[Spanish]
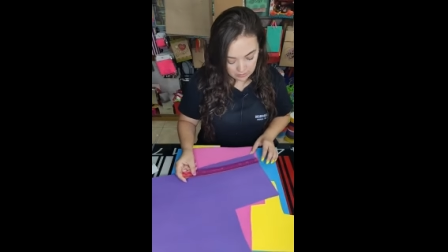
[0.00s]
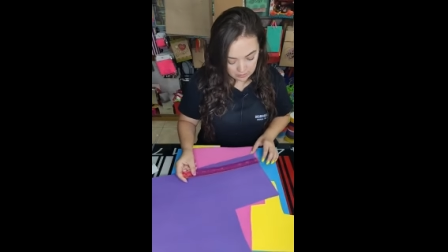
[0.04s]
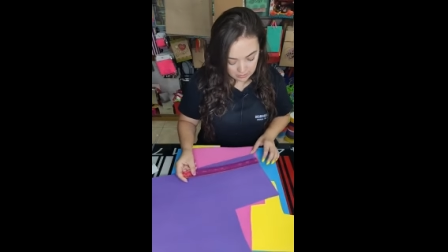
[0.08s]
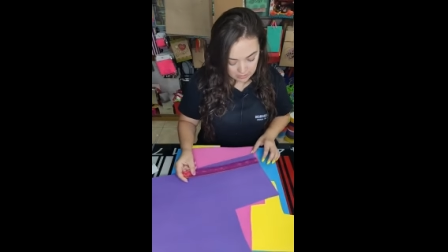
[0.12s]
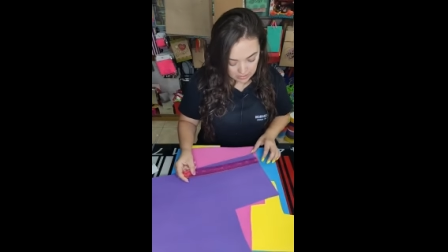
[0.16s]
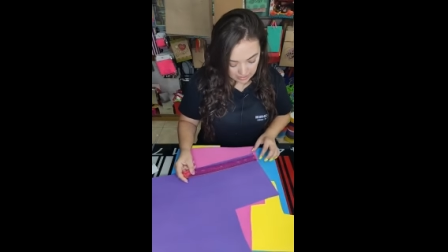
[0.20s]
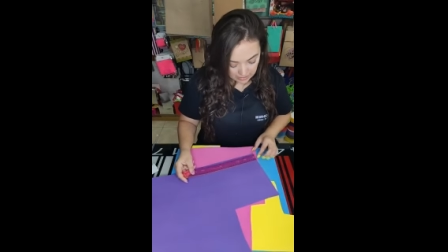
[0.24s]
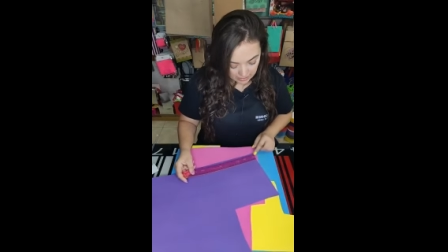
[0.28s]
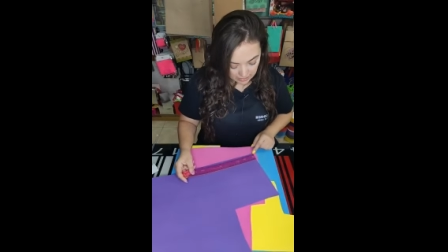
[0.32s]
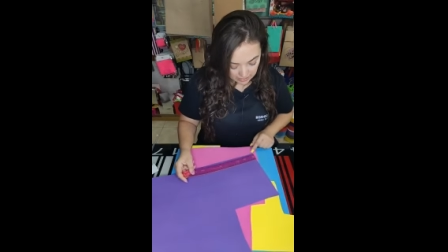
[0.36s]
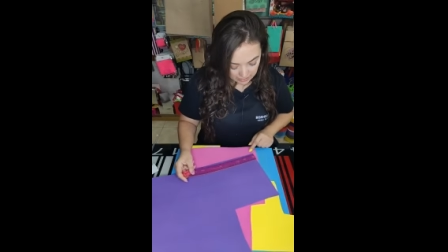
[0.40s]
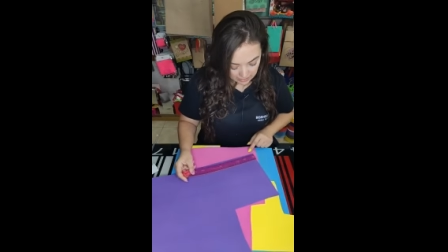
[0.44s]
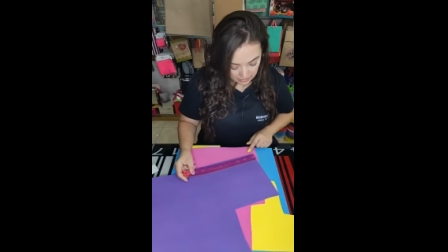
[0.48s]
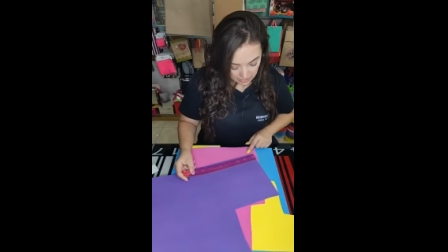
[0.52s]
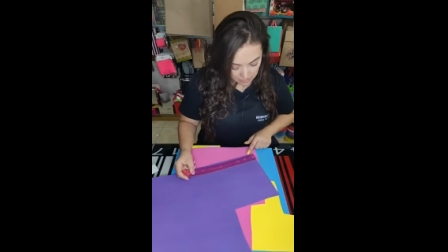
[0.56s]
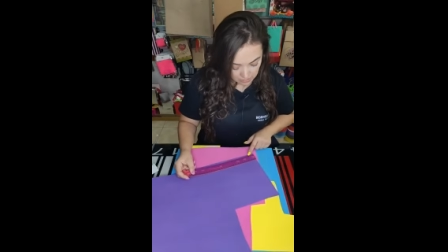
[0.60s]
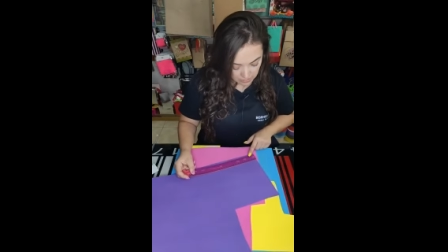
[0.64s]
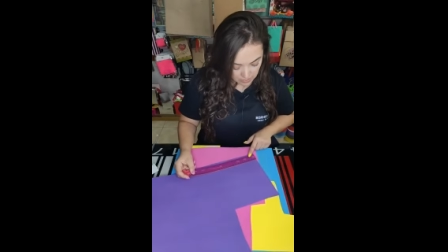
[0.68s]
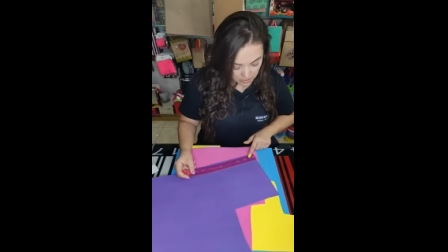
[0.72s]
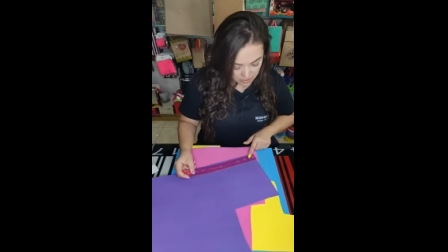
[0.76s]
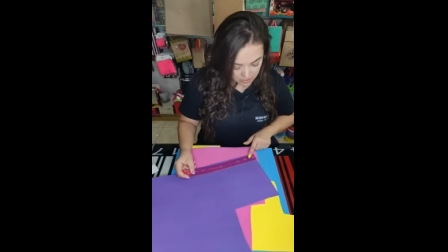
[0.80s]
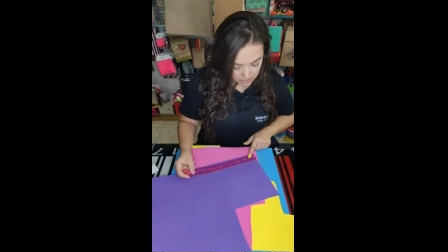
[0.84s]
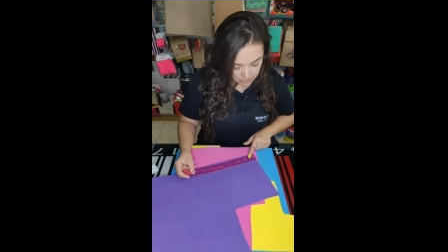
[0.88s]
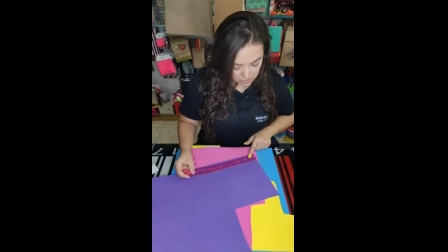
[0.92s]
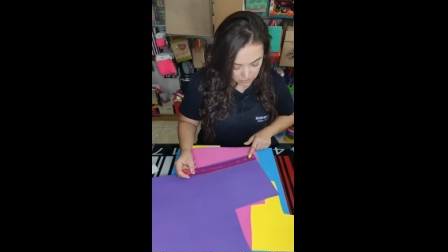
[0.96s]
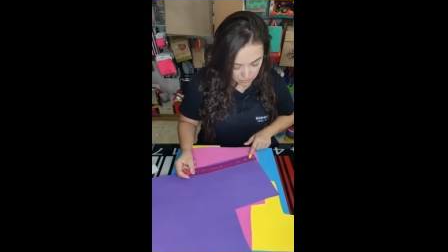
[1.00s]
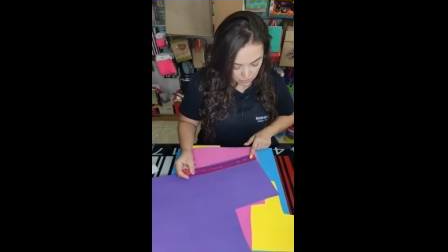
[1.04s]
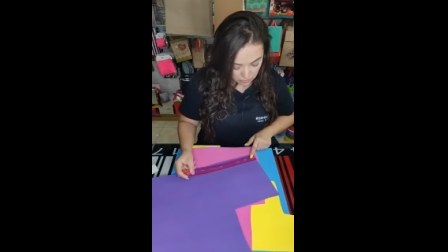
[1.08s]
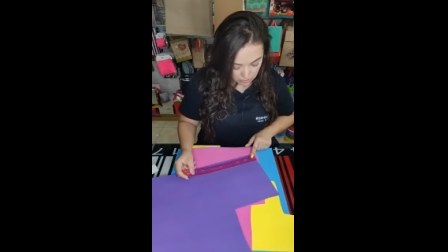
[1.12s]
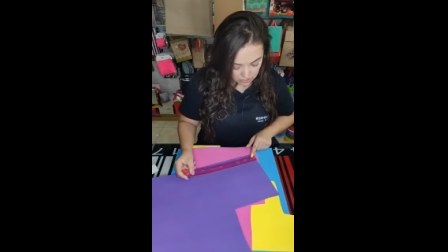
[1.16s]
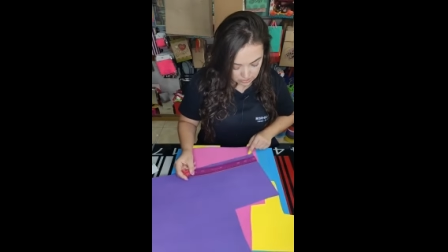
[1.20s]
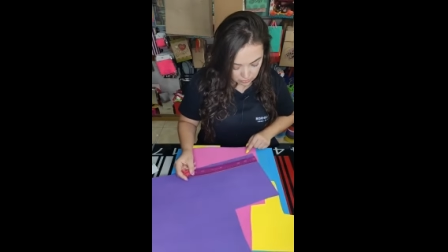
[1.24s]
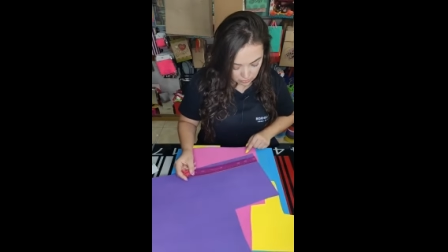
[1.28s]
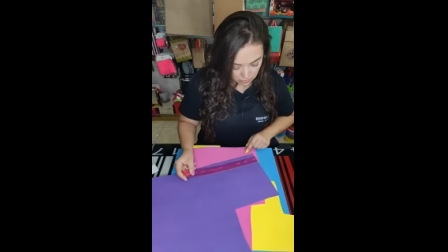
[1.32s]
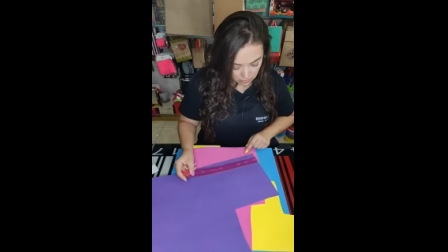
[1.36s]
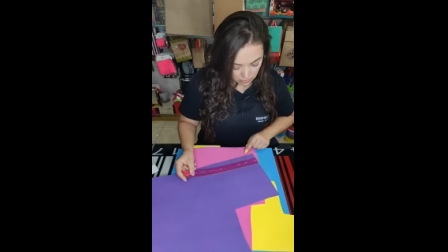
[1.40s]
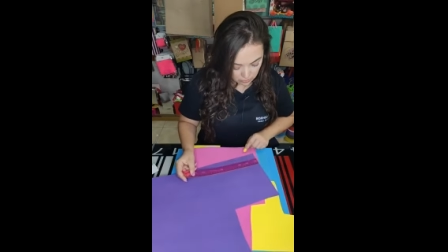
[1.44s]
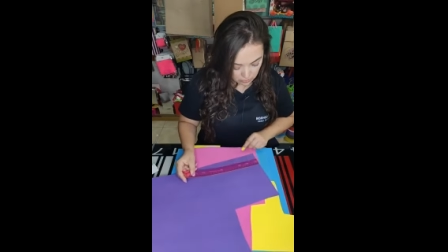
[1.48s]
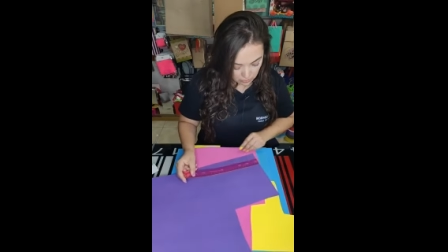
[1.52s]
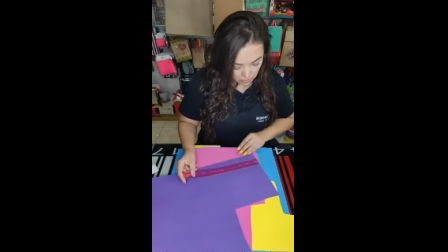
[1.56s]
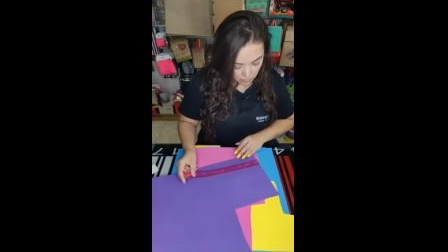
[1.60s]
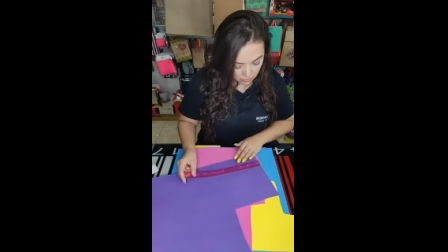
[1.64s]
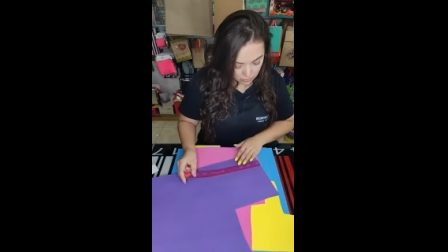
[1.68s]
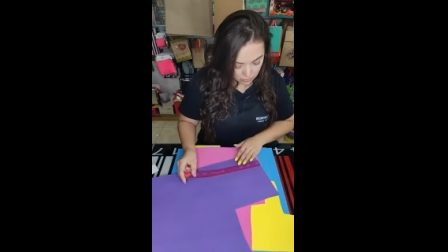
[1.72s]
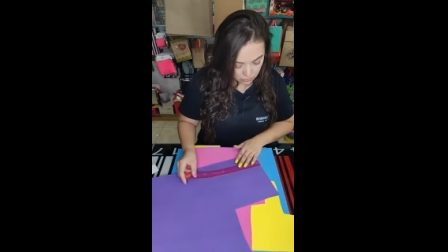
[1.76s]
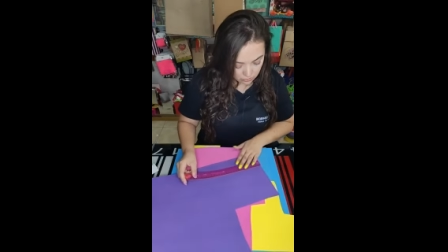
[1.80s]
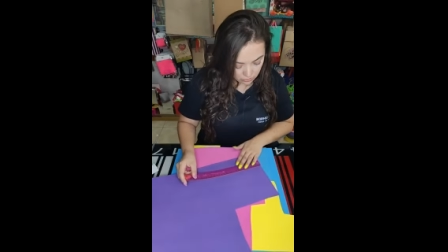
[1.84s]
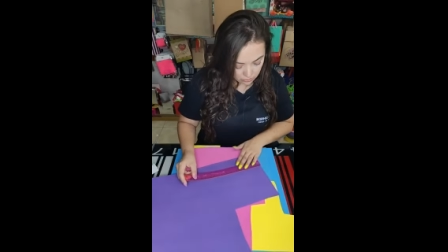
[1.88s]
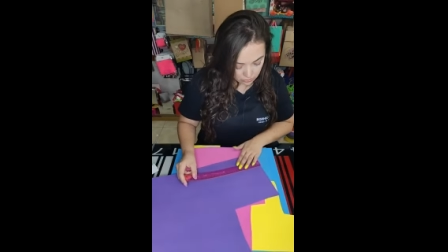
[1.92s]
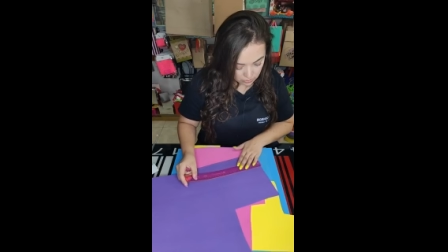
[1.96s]
¿De qué tamaño es tu
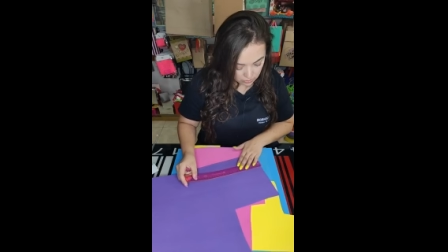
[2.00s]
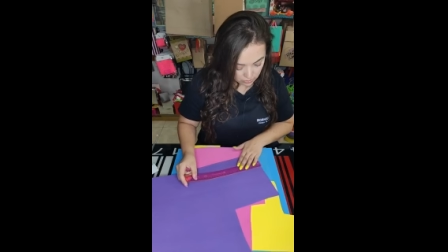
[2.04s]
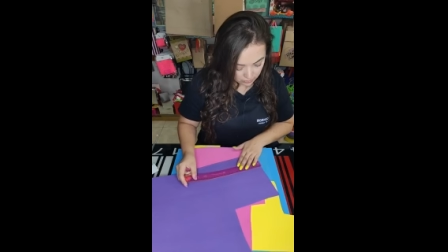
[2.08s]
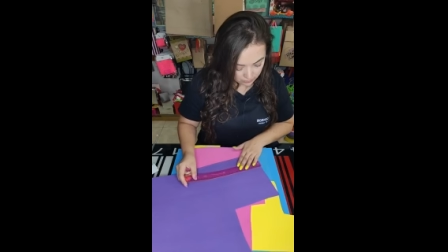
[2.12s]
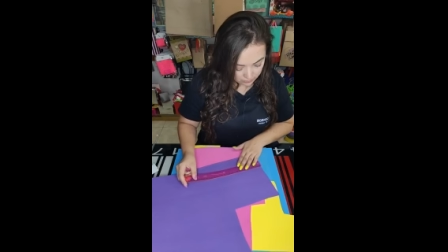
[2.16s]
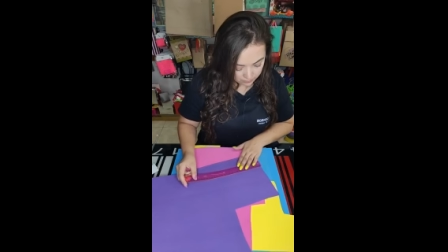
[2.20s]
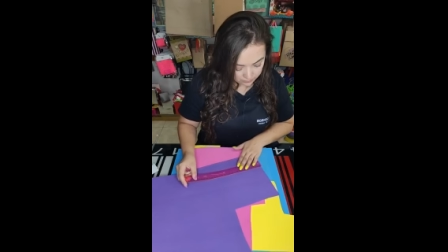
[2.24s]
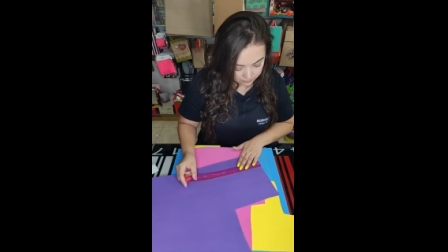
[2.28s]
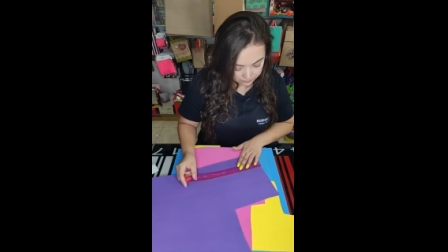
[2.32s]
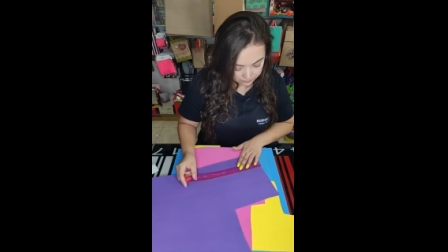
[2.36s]
amor? No sé.